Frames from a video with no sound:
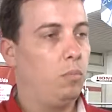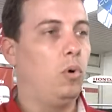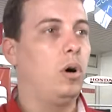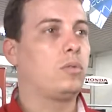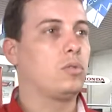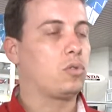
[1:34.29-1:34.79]

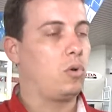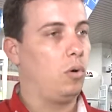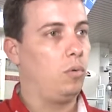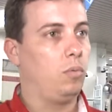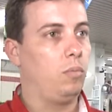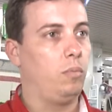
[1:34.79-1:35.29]
Motos
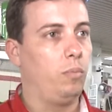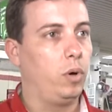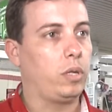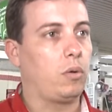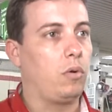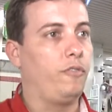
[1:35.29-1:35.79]
com
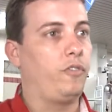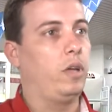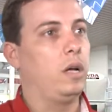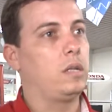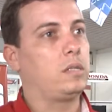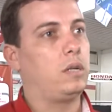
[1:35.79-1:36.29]
muita
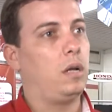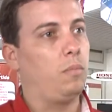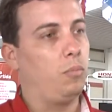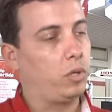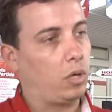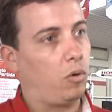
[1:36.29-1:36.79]
confiança,
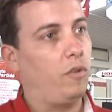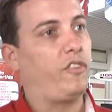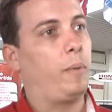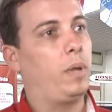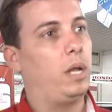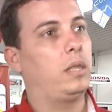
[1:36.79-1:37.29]
muita
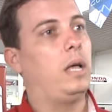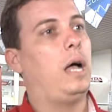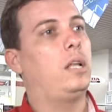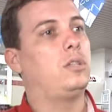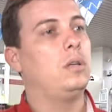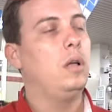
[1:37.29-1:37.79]

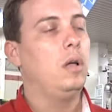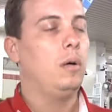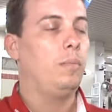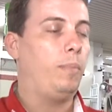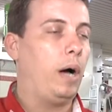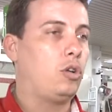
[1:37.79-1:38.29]
confiabilidade,
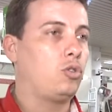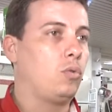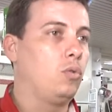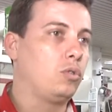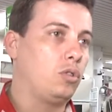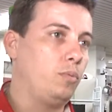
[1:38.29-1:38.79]
baixo
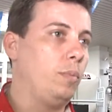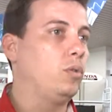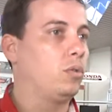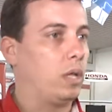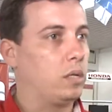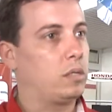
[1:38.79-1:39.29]
custo de
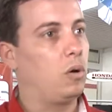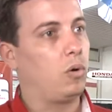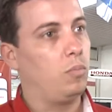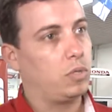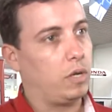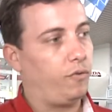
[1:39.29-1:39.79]
manutenção,
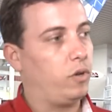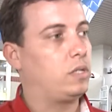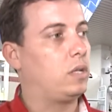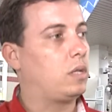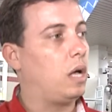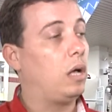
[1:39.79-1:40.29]
como já foi
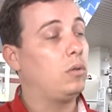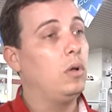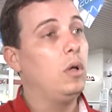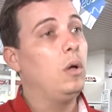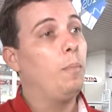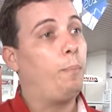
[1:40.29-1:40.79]
citado,
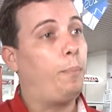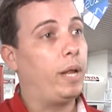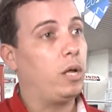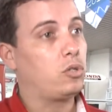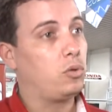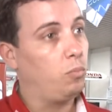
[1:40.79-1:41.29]

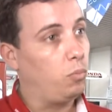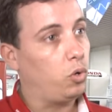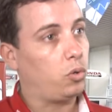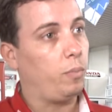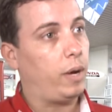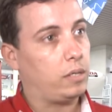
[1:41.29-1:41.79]
preço
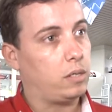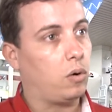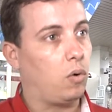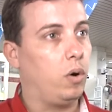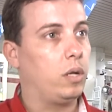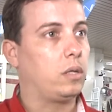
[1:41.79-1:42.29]
muito mais em
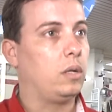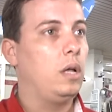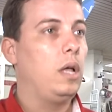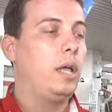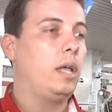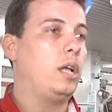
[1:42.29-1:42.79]
conta.
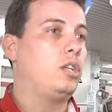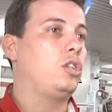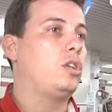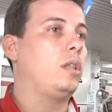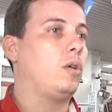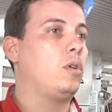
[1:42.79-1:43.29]
E a
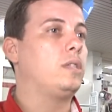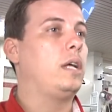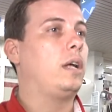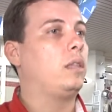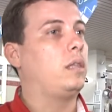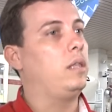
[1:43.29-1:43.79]
gente ainda
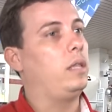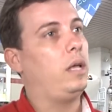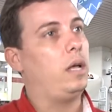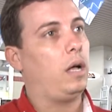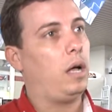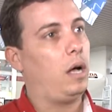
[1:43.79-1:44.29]
consegue
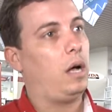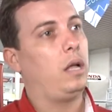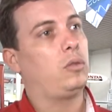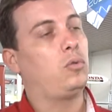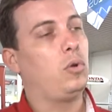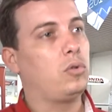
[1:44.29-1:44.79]
atender
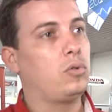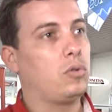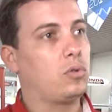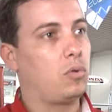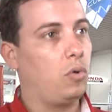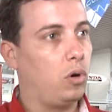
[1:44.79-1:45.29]
a todos
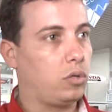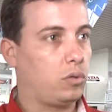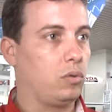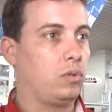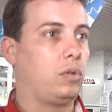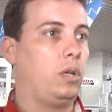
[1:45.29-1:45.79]
os
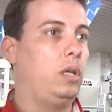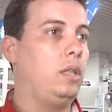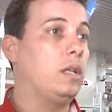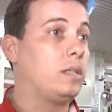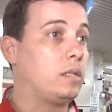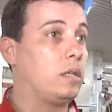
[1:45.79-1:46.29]
gostos e
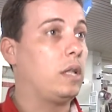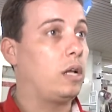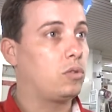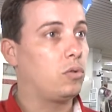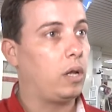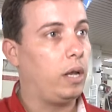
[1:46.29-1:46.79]

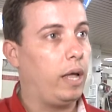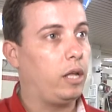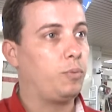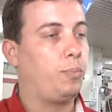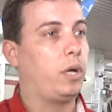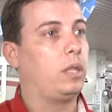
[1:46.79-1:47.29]
necessidades do
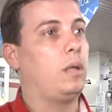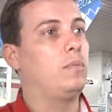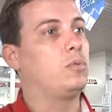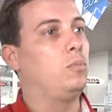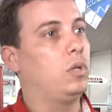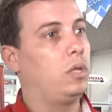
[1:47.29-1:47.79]
cliente, porque
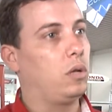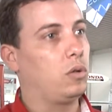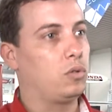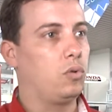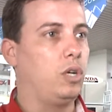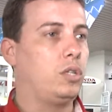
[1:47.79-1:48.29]
temos
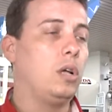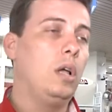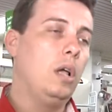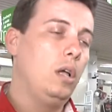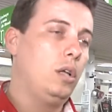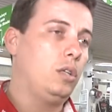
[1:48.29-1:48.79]
modelos hoje
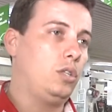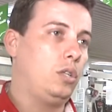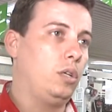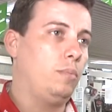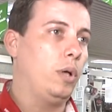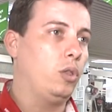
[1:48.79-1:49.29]
de
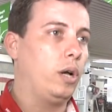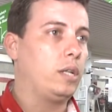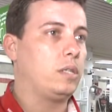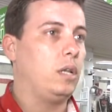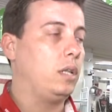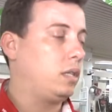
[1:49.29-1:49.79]
menor
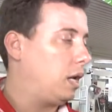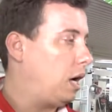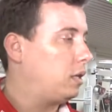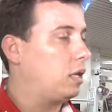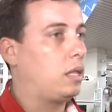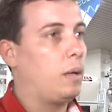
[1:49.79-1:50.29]

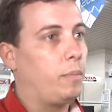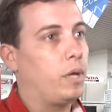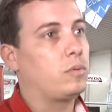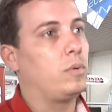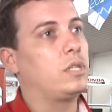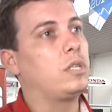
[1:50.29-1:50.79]
cilindrada, até
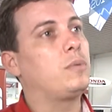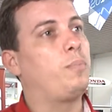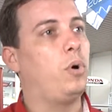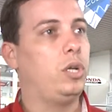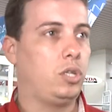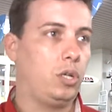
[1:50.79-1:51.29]
mesmo as
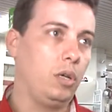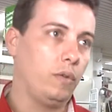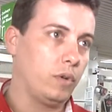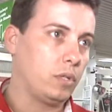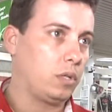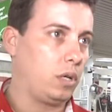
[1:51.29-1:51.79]

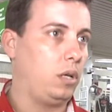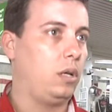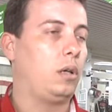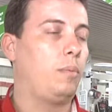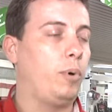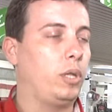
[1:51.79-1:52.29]
esportivas, que,
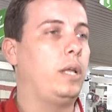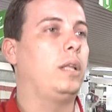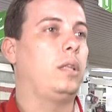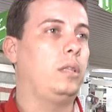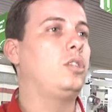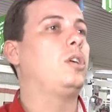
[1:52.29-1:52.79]
que podem
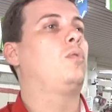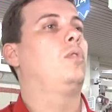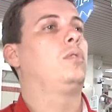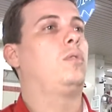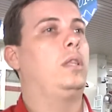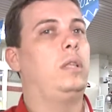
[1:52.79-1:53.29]
atender de
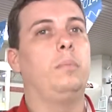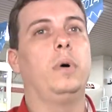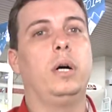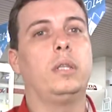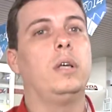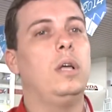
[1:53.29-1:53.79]
acordo com a
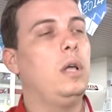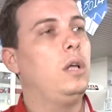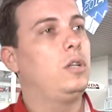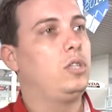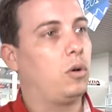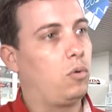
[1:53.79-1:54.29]
demanda,
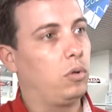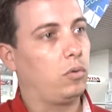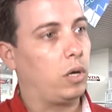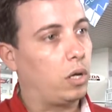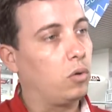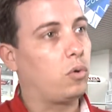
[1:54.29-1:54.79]
de acordo
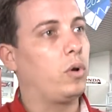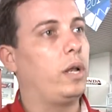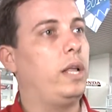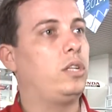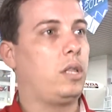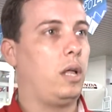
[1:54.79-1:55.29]
com aquilo que o
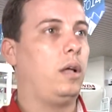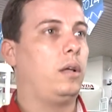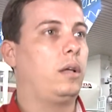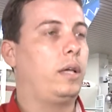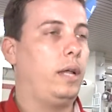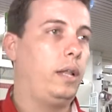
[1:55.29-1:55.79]
cliente está
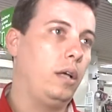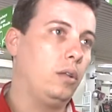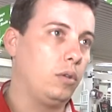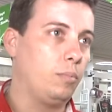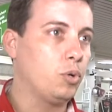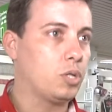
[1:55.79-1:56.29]

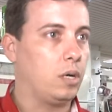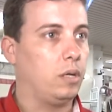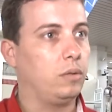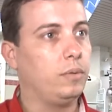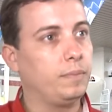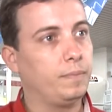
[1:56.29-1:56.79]
querendo e
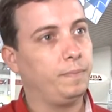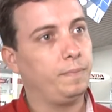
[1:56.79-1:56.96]
buscando.